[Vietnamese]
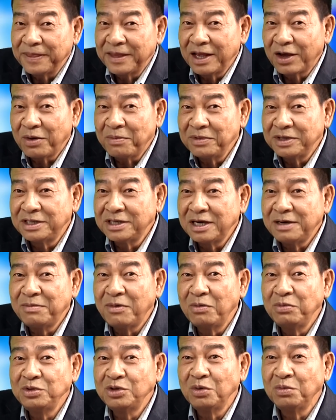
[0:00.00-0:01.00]
thì có một chữ mà
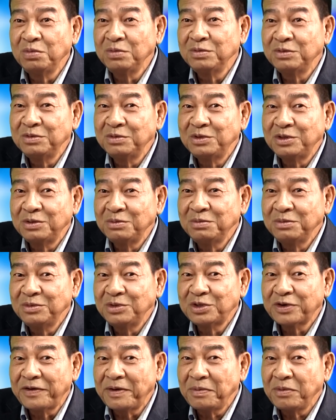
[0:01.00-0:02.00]
ông dùng
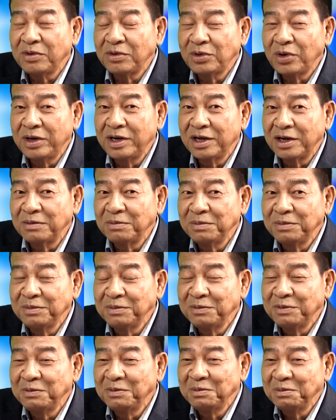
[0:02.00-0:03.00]
cho phép chúng tôi được ừ,
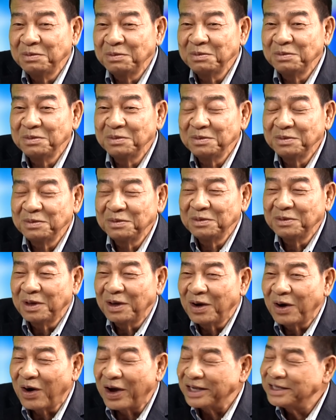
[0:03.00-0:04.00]

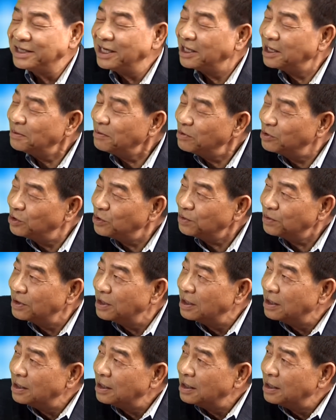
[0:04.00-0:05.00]
hỏi chi tiết một chút
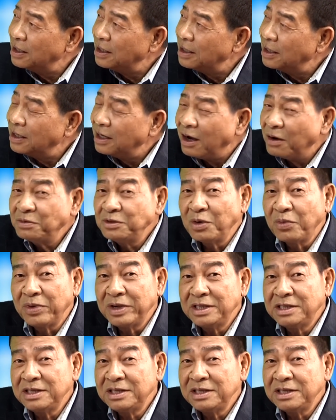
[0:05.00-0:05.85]
ông dùng cái